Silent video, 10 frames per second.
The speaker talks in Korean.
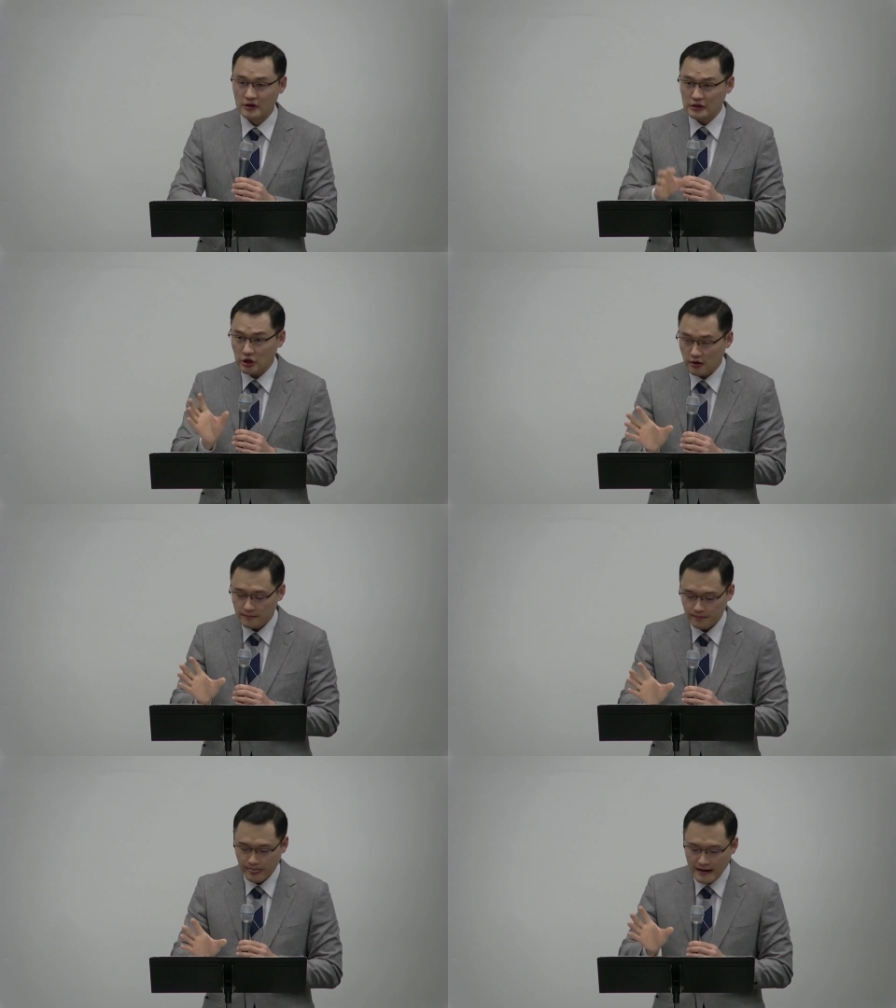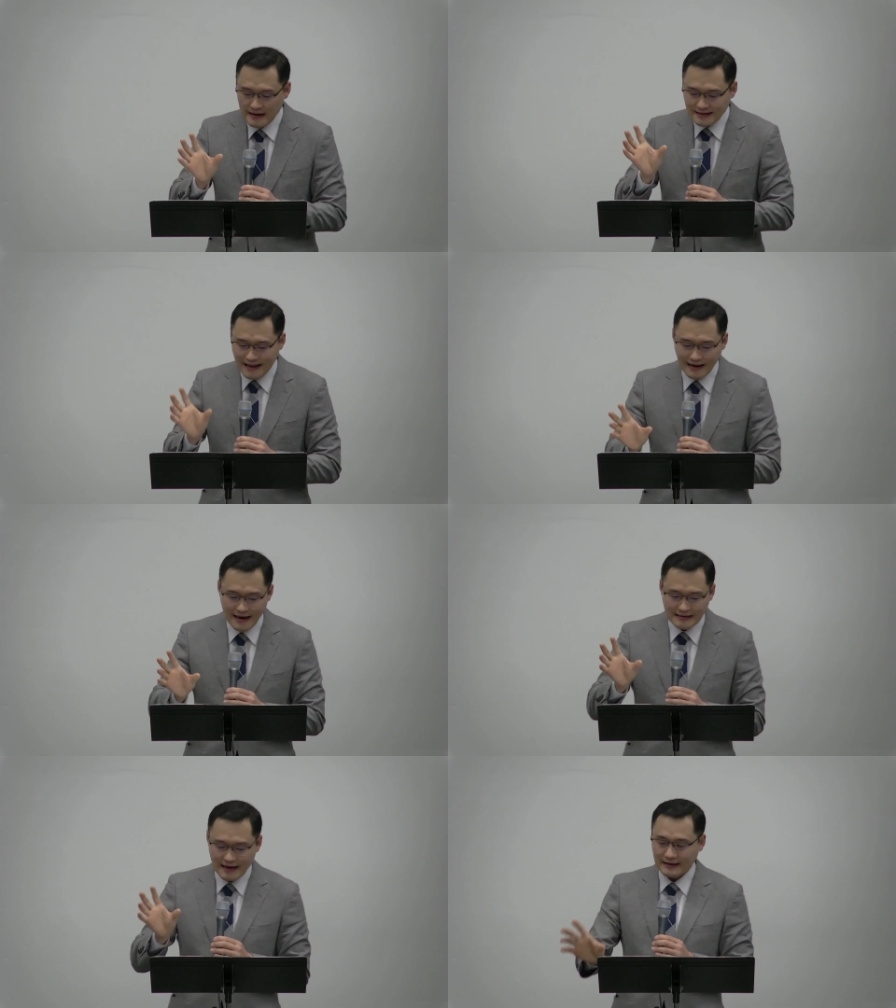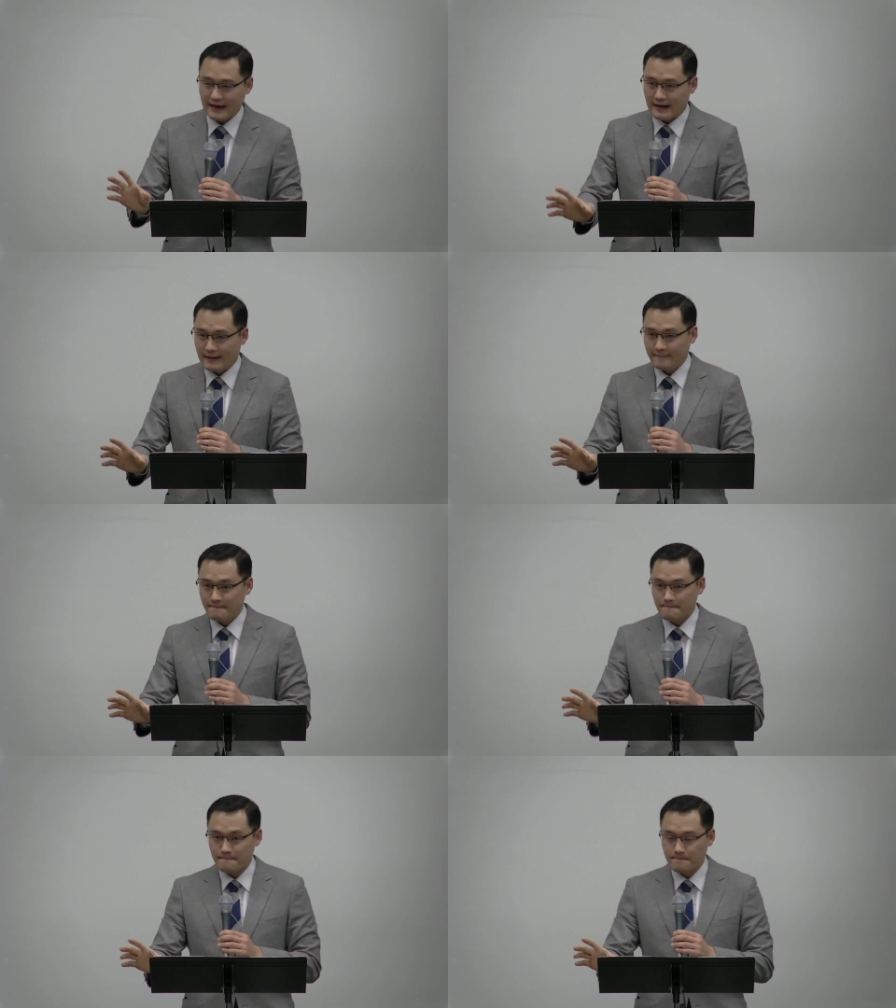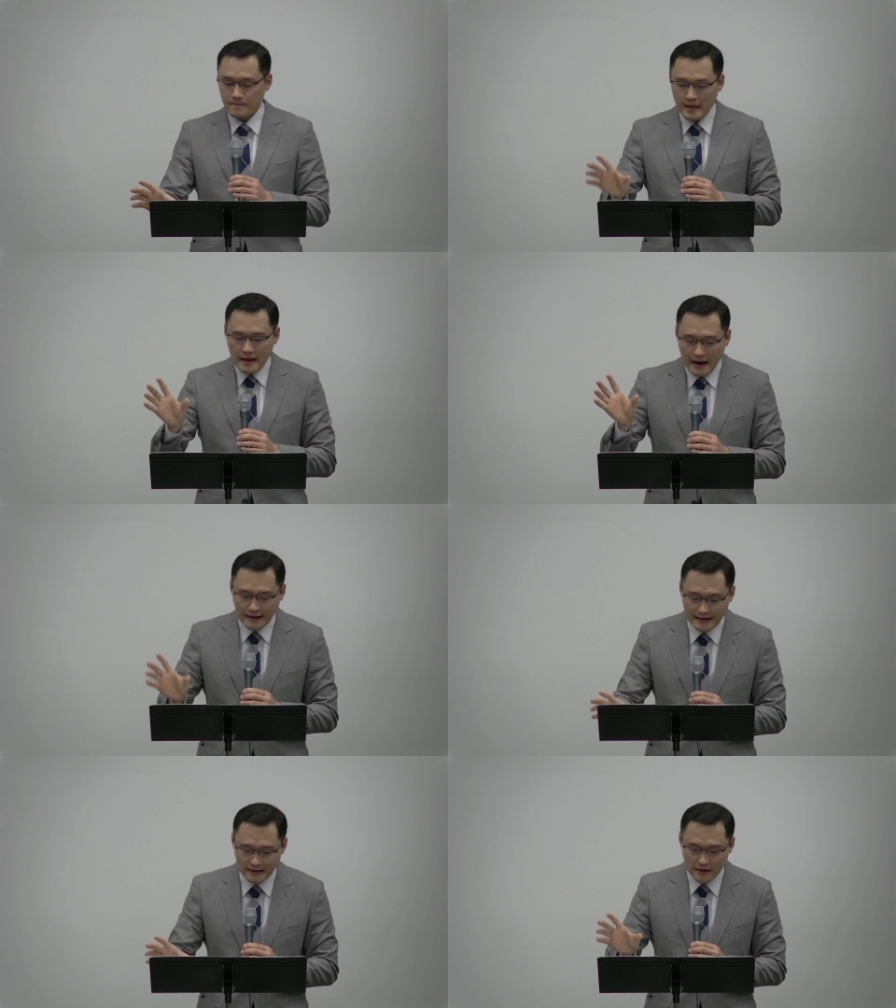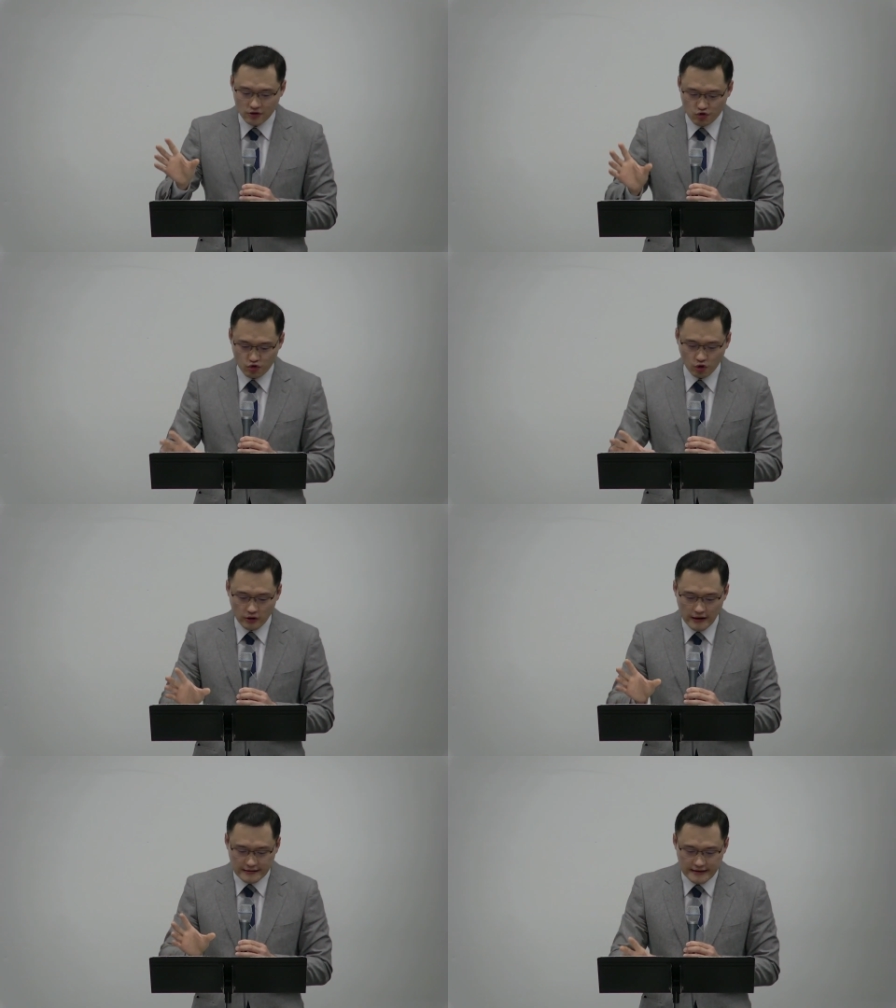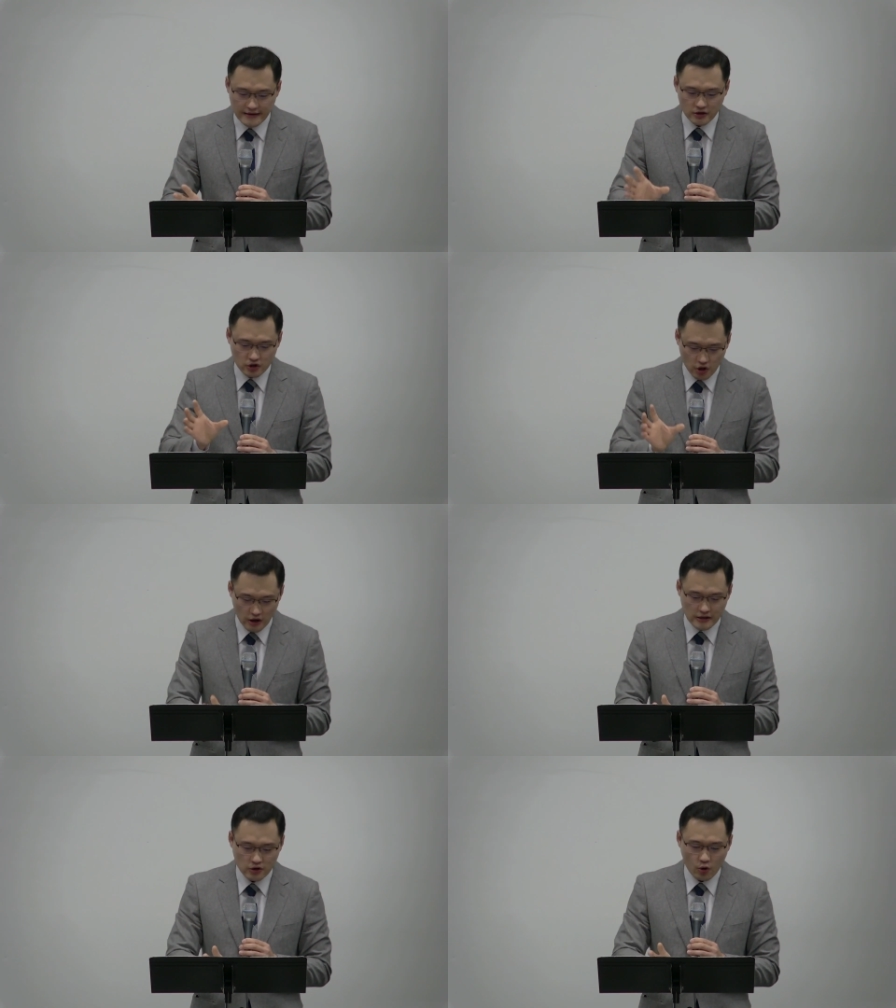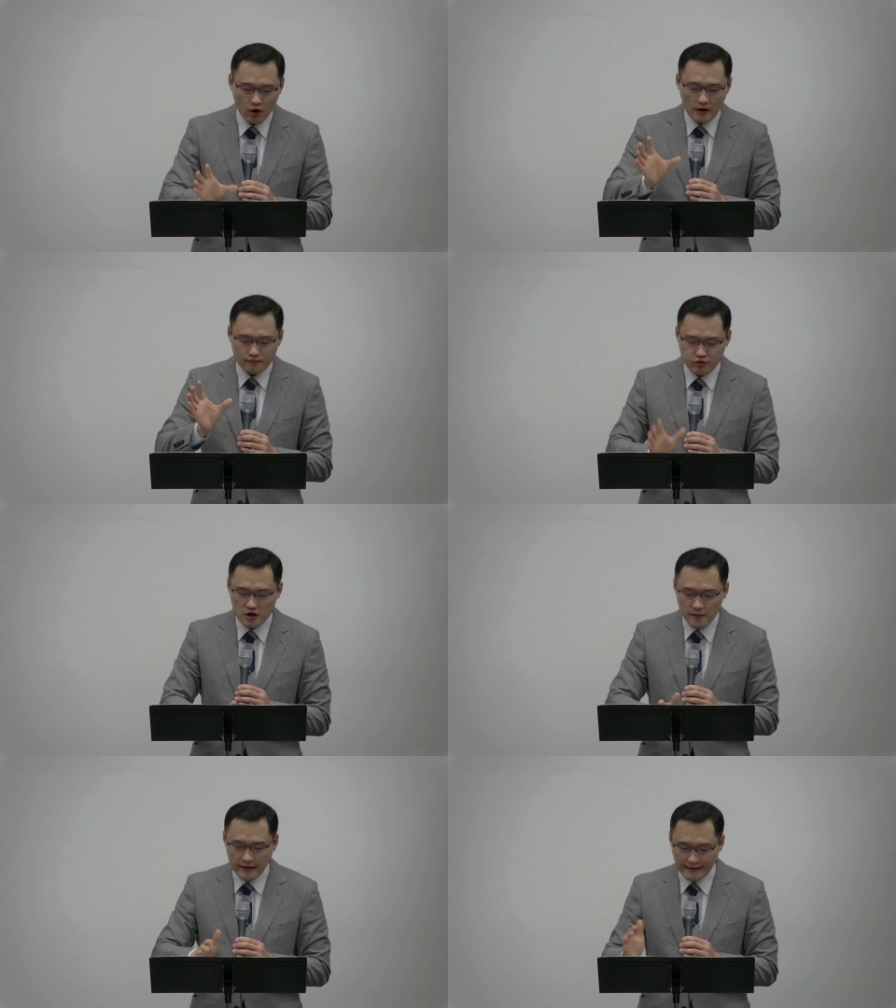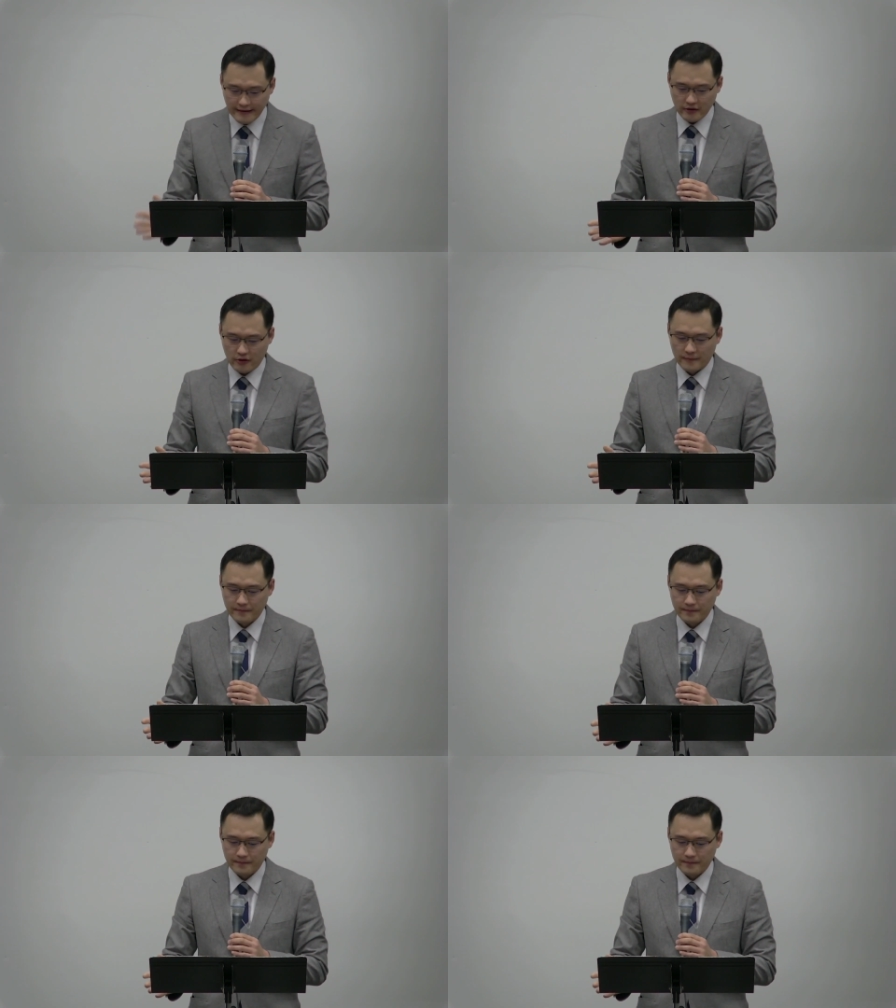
이처럼 땅의 상태가 하나님의 주권에 의하여 정해지고 불변한다는 것.